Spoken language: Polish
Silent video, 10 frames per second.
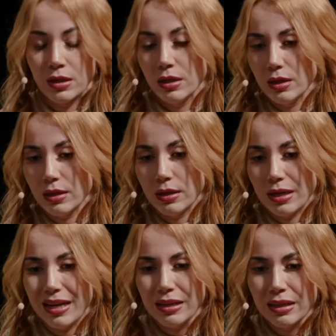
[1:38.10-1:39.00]
e,
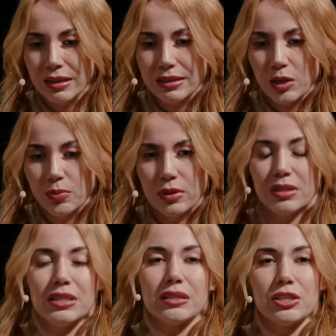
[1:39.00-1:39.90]
ale jakby
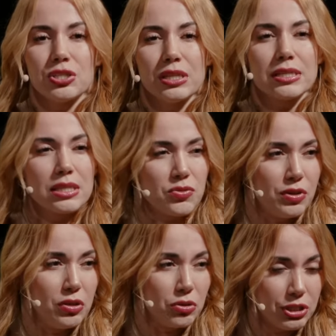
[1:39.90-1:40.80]
ja też nie chcę
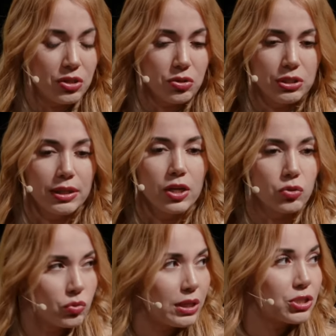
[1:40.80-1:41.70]
swojego życia rodzinnego tutaj,